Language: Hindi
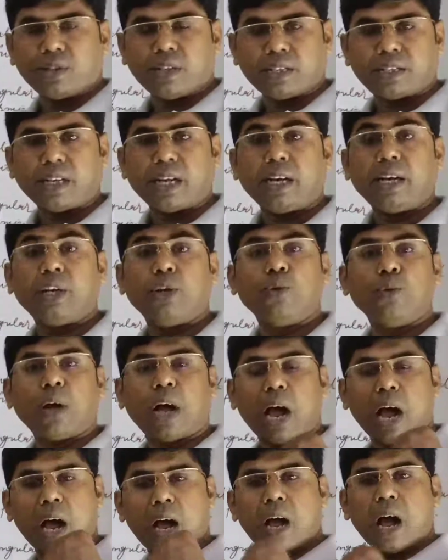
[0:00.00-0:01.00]
जैसे है ना यू
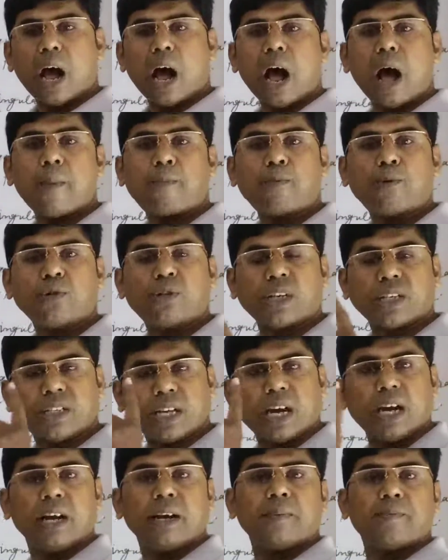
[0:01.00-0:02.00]
आपको
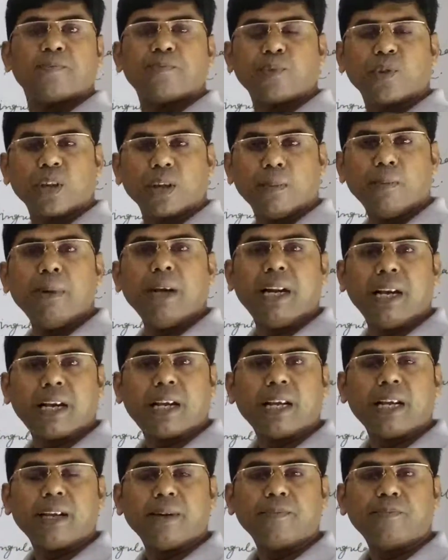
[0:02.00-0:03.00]
सज़ा
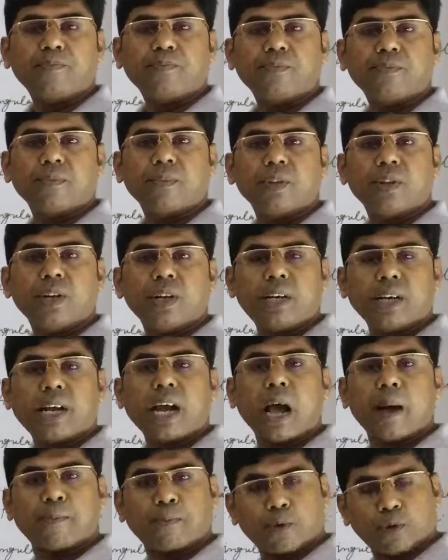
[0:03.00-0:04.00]
मिलेगी ठीक
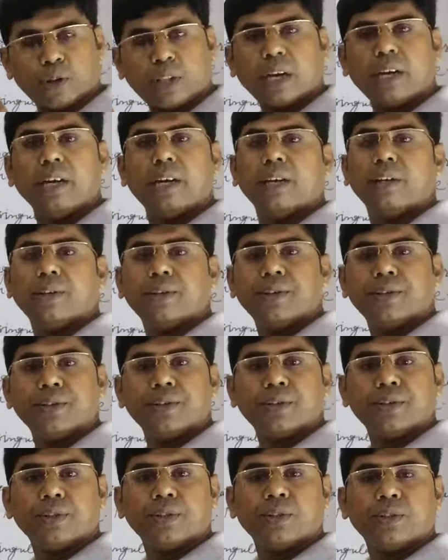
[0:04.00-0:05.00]
है आपको दंड
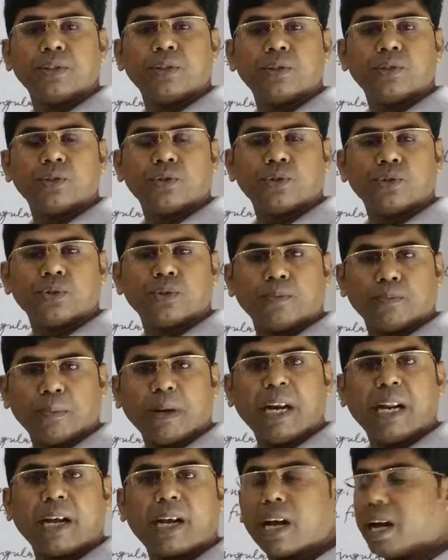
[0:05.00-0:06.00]

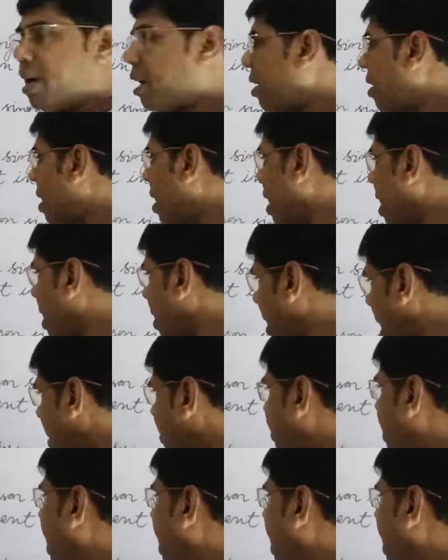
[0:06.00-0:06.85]
मिलेगा आप